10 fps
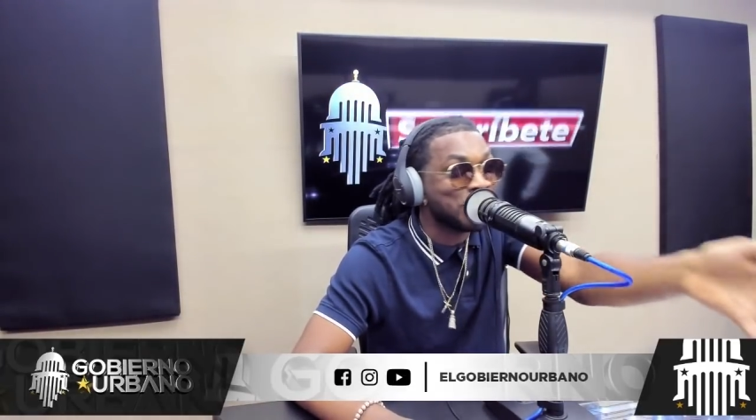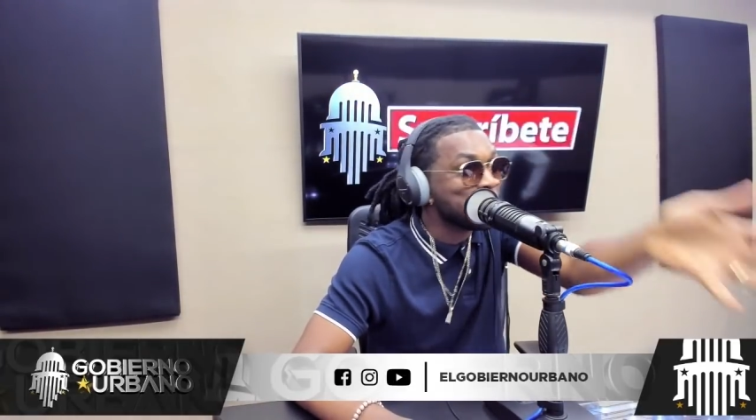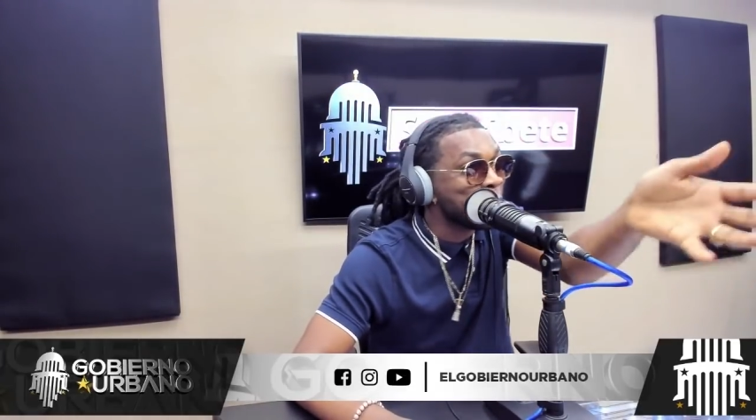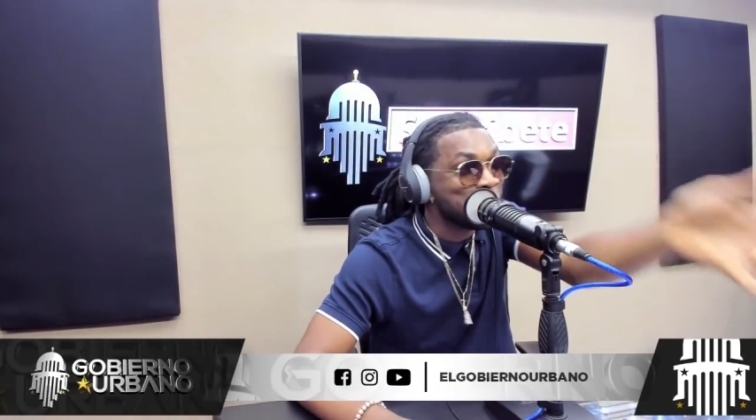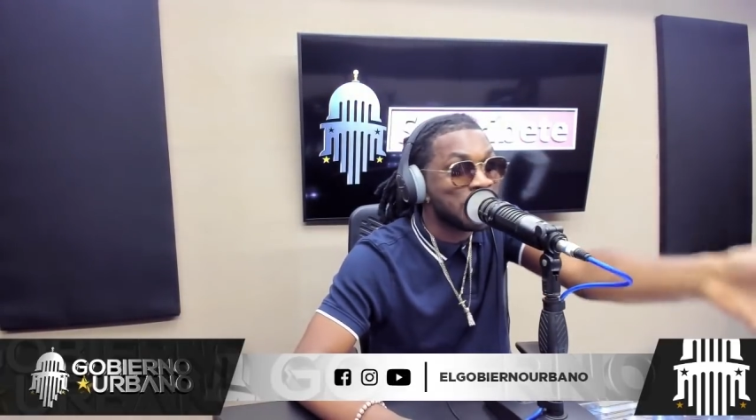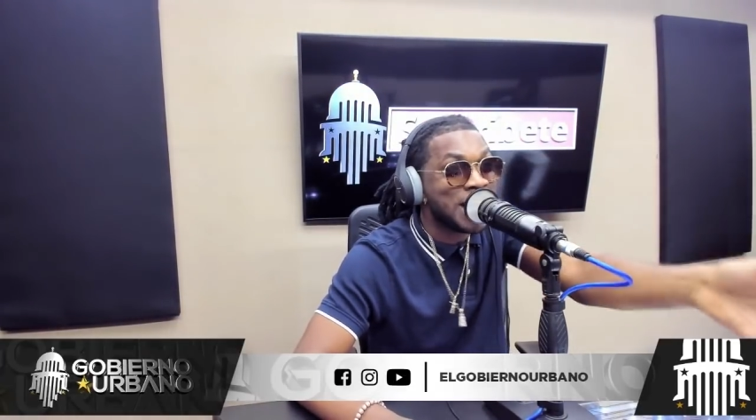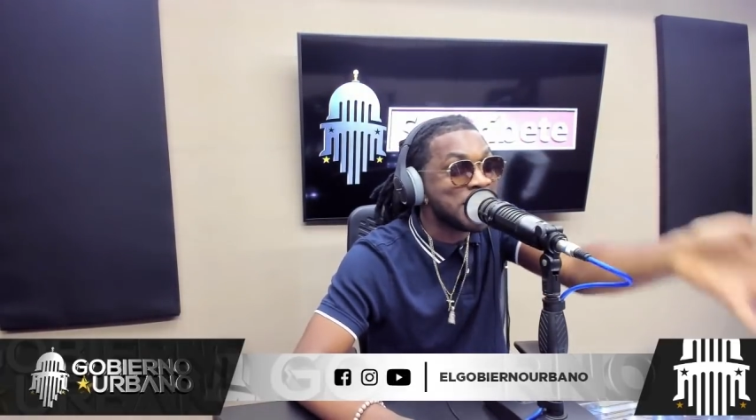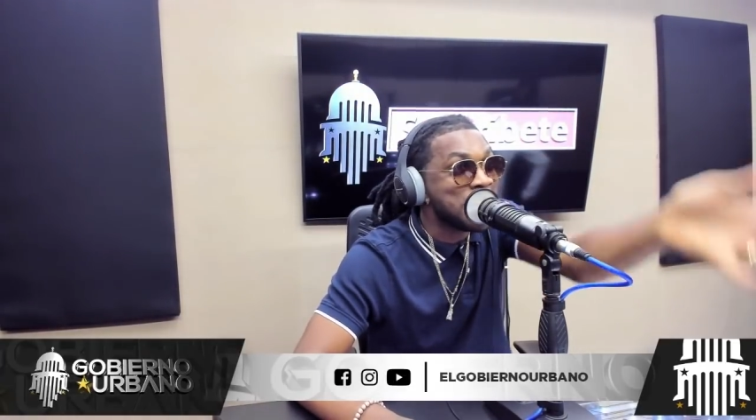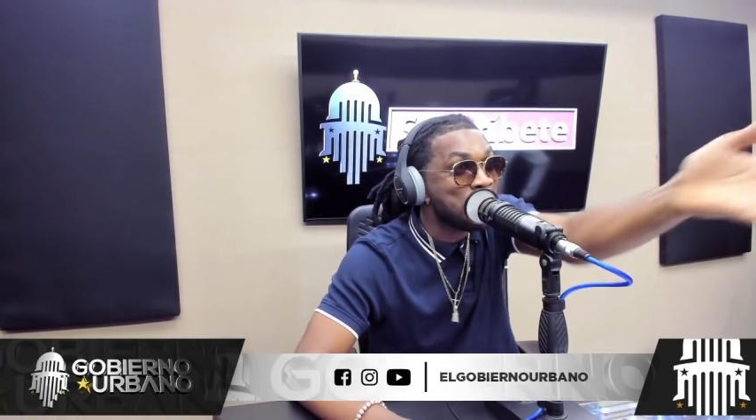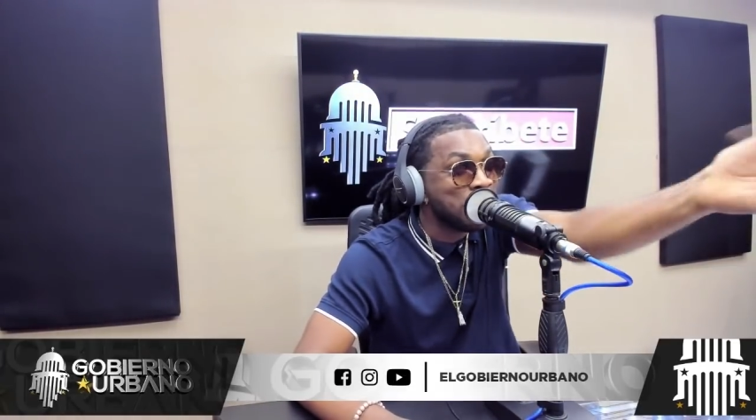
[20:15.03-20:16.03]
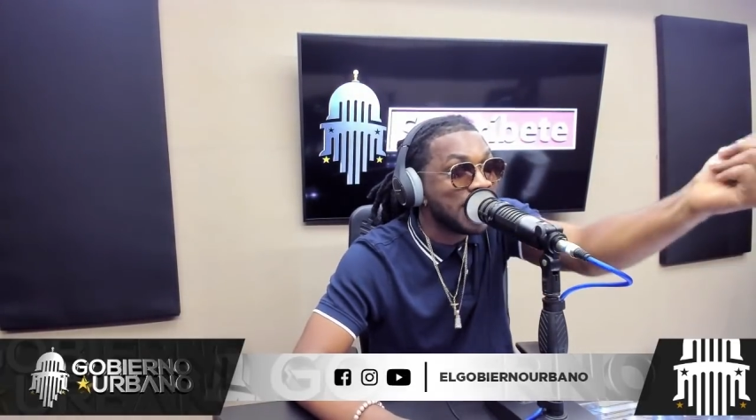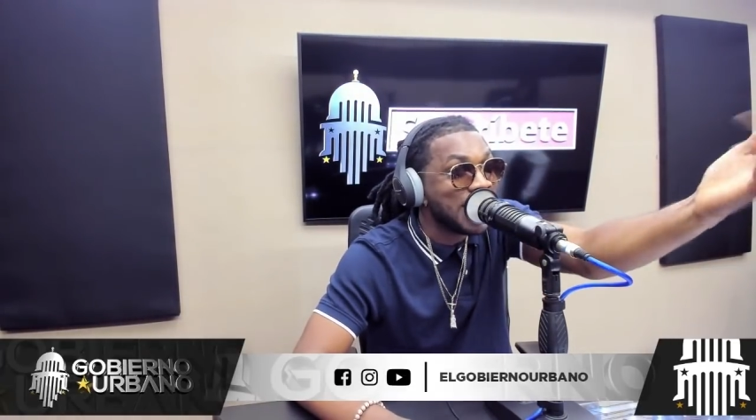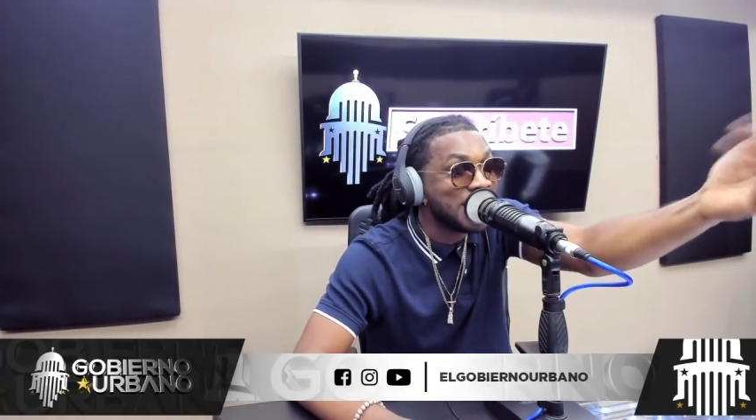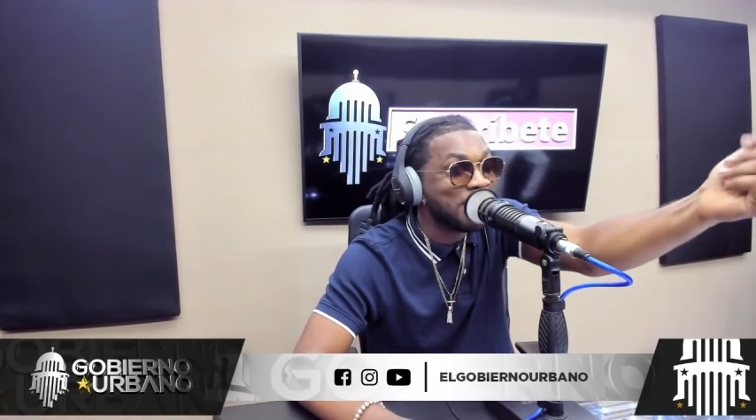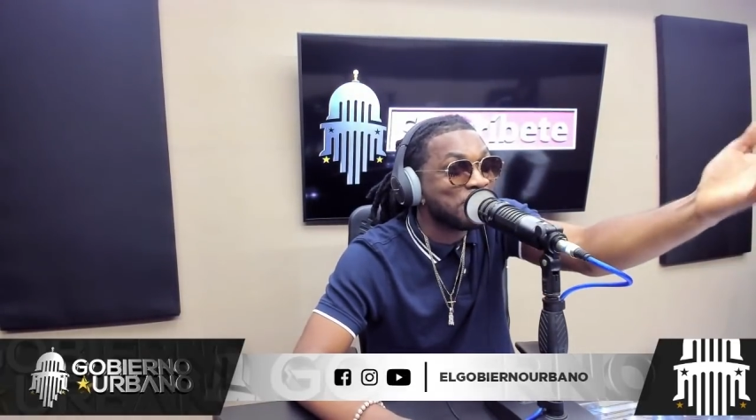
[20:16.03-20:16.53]
Yo no la llamé,
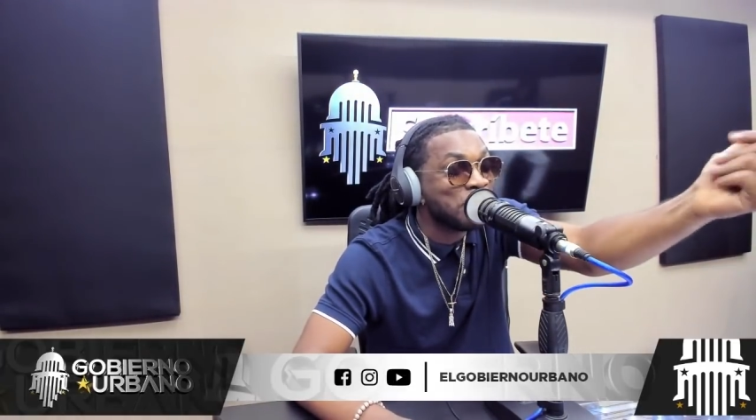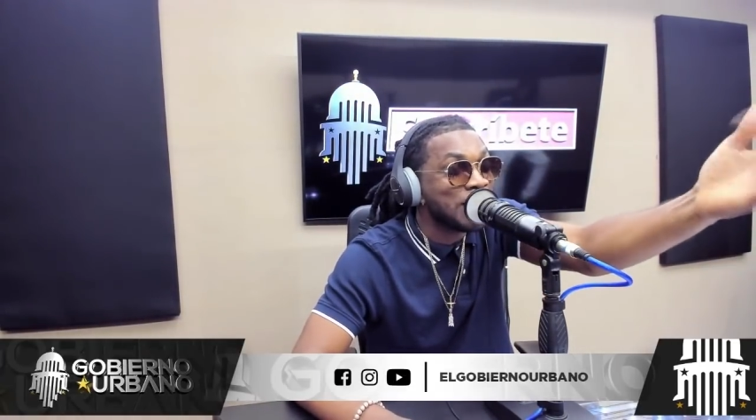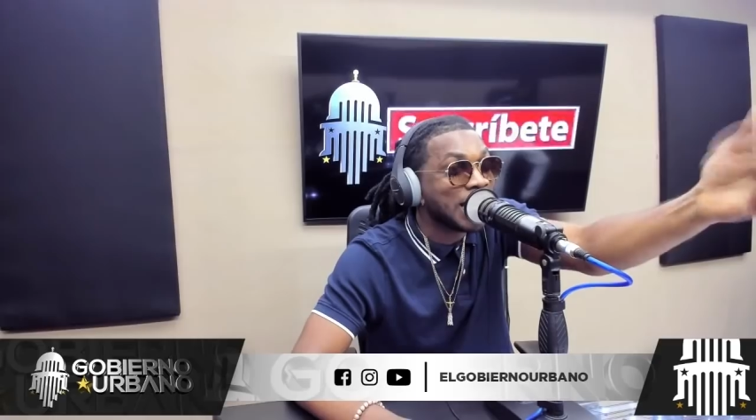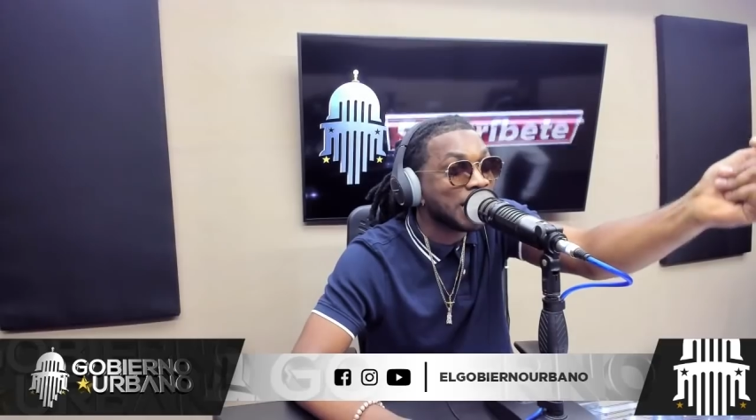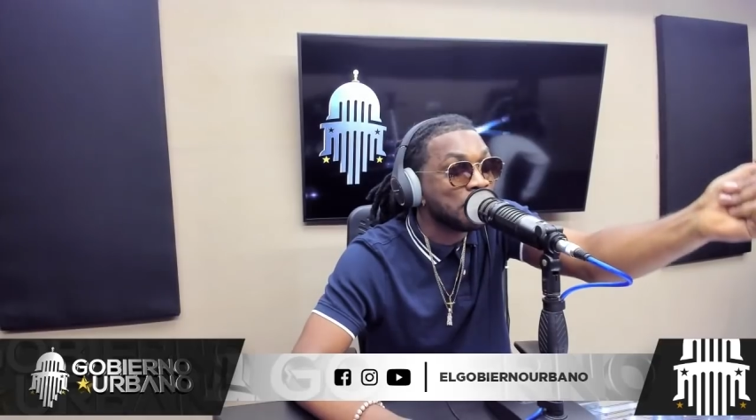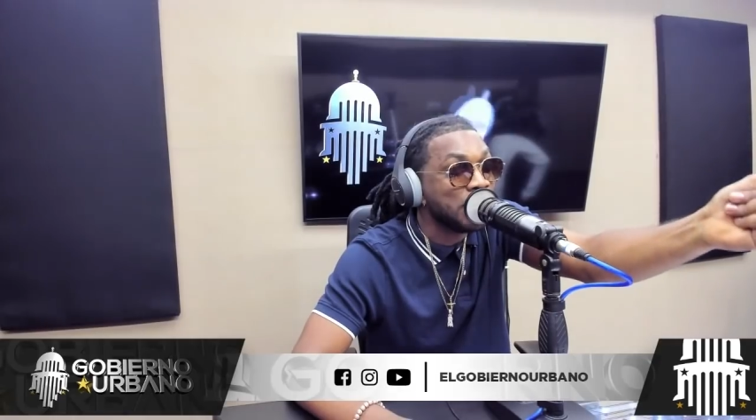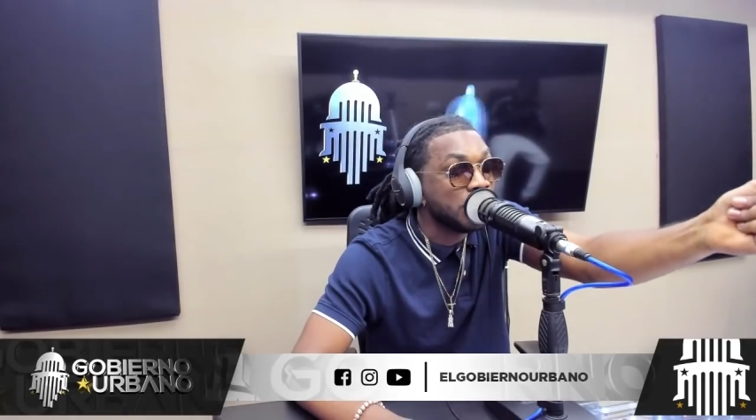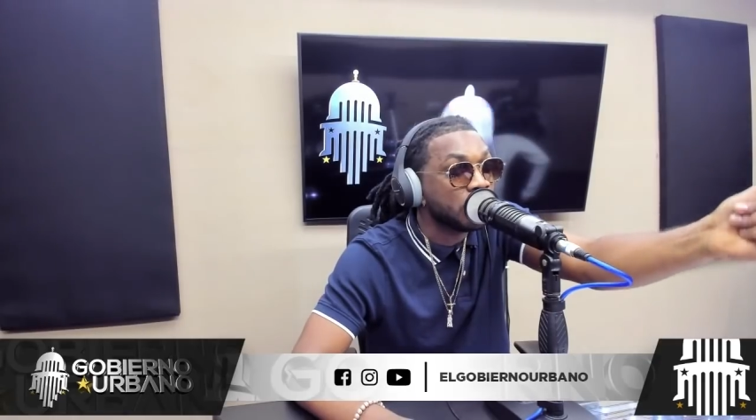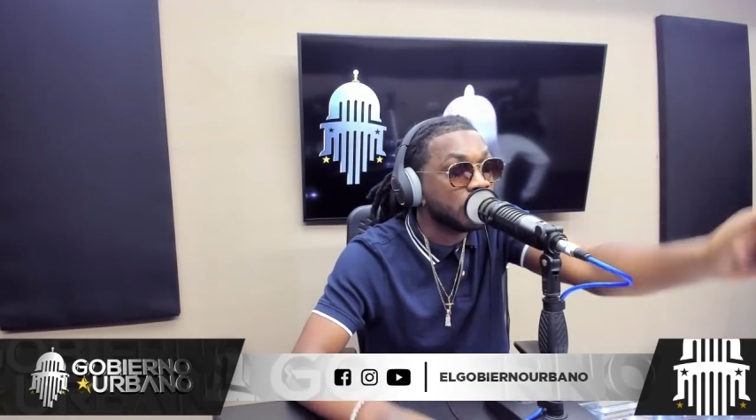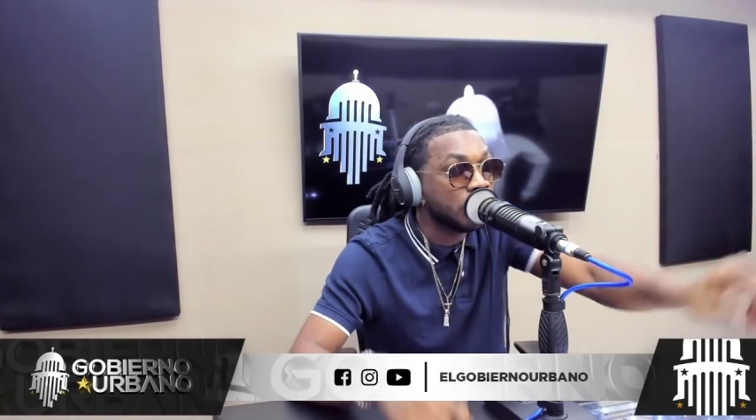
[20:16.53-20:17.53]
ella fue la que vino.